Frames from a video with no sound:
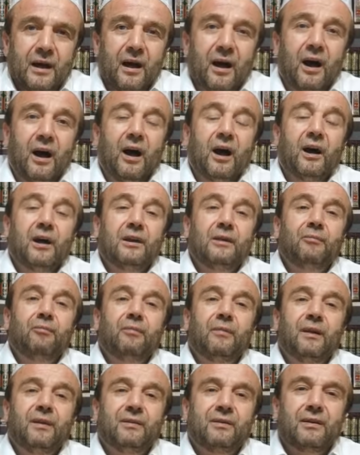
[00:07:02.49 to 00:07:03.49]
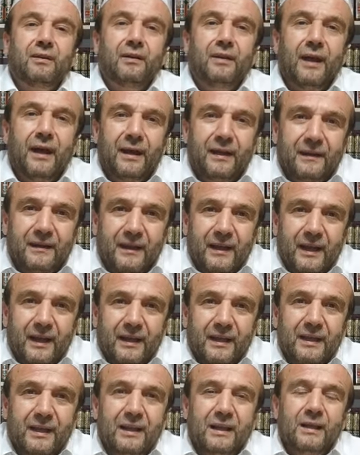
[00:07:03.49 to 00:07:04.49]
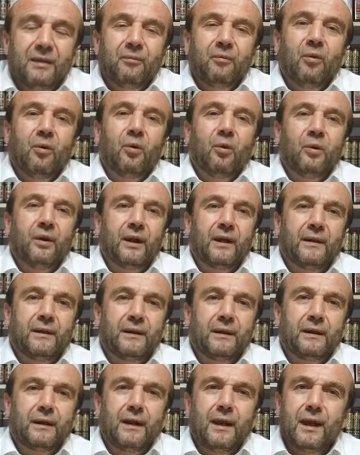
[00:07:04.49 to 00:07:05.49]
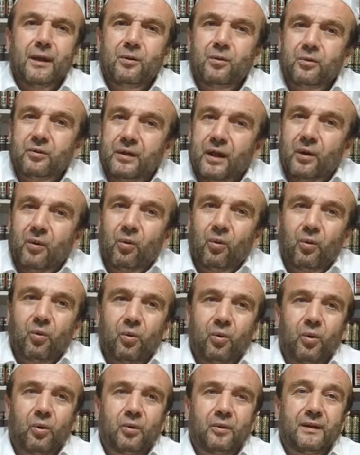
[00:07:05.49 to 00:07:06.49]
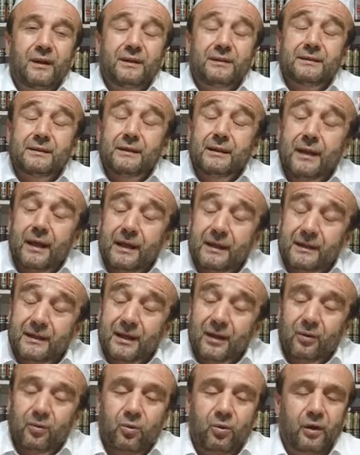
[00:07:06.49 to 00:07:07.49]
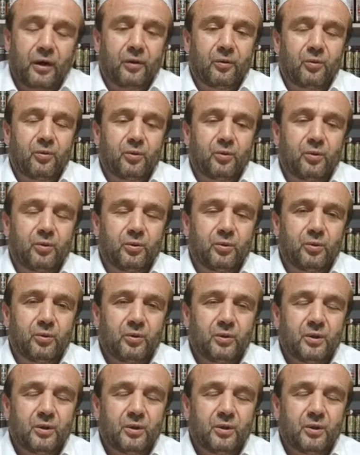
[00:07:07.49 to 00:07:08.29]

Alim desinler diye ilim öğrendin. Ne güzel okuyor desinler diye Kur'an okudun.